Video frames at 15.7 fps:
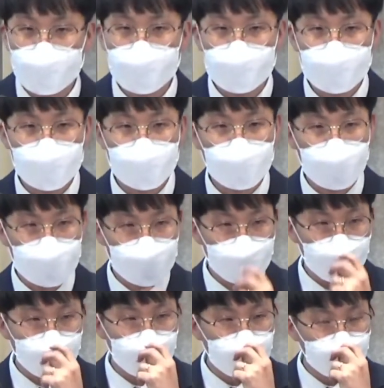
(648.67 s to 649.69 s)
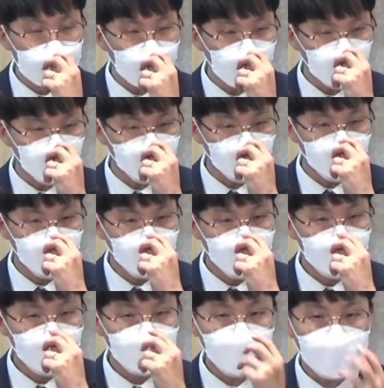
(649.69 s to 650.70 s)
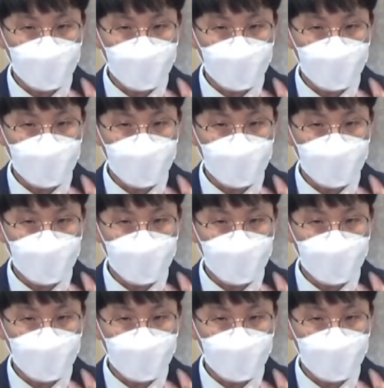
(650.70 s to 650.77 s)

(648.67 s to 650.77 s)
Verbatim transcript: 일들을 가지고 기도하고 또한